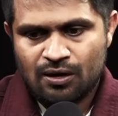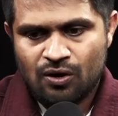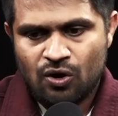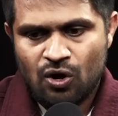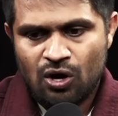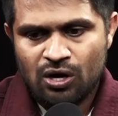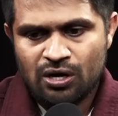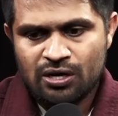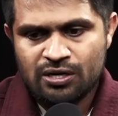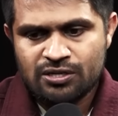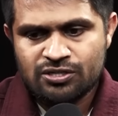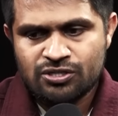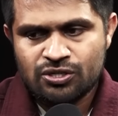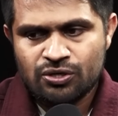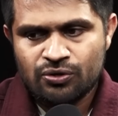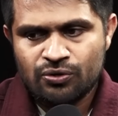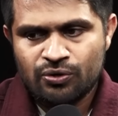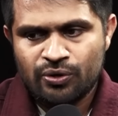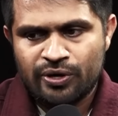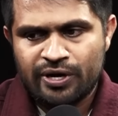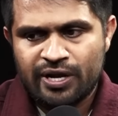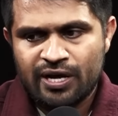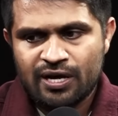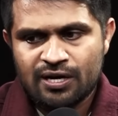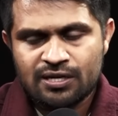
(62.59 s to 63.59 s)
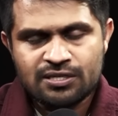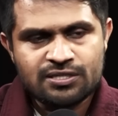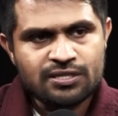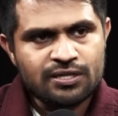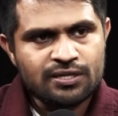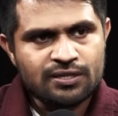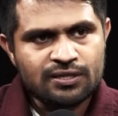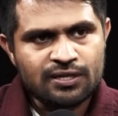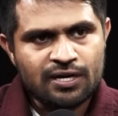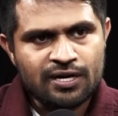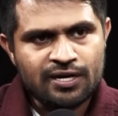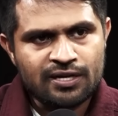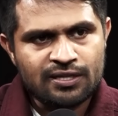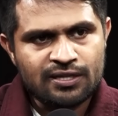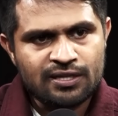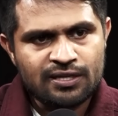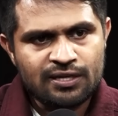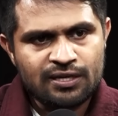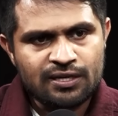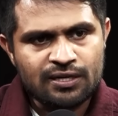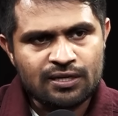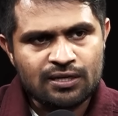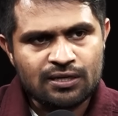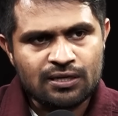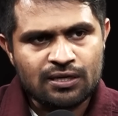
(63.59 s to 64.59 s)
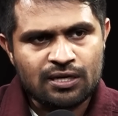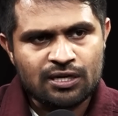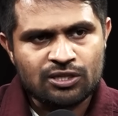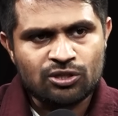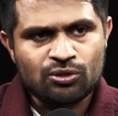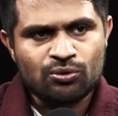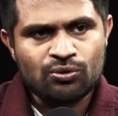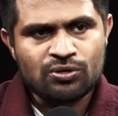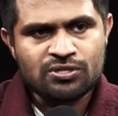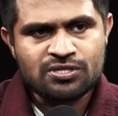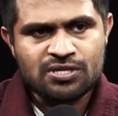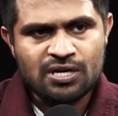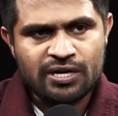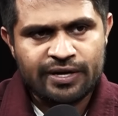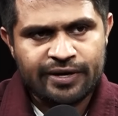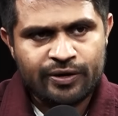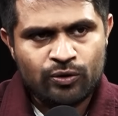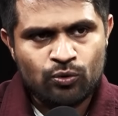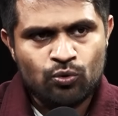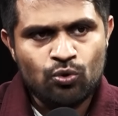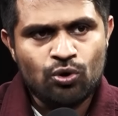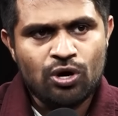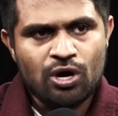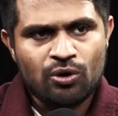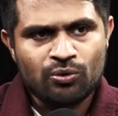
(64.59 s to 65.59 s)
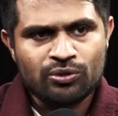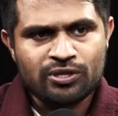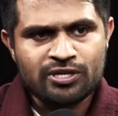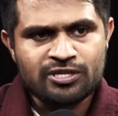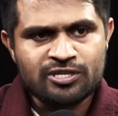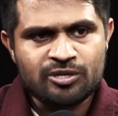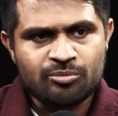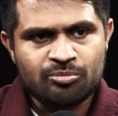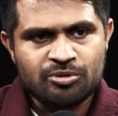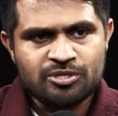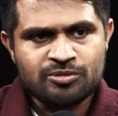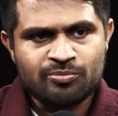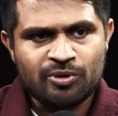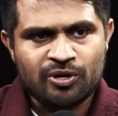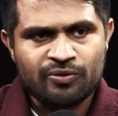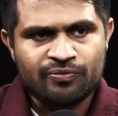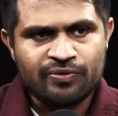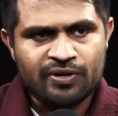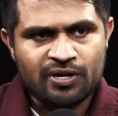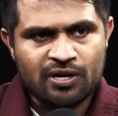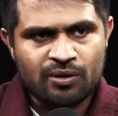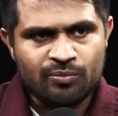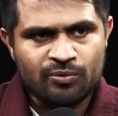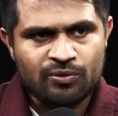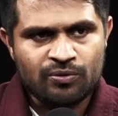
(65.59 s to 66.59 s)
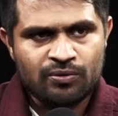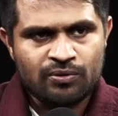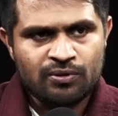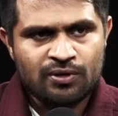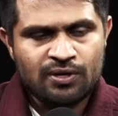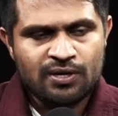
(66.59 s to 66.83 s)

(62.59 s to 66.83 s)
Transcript: కాలేజ్లో నేర చరిత్ర అనేది గతంలో చాలా ఎక్కువగా ఉందని చెప్పేసి మనం విన్నాము